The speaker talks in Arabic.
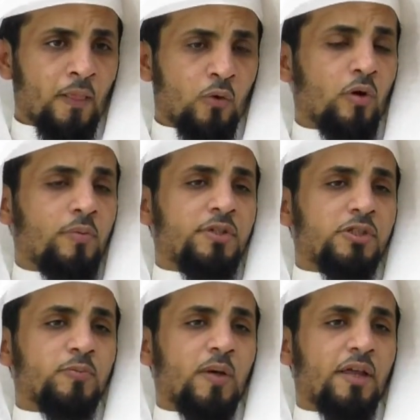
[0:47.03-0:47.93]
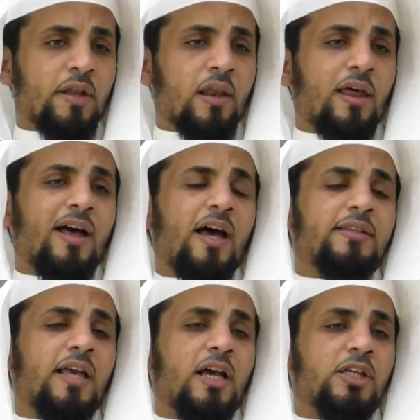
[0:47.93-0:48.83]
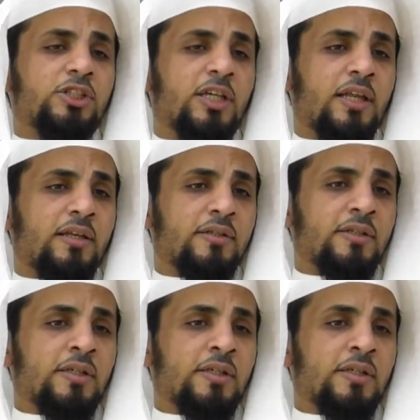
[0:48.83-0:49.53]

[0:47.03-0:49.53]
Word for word: وابني سبحان الله أتاه شلل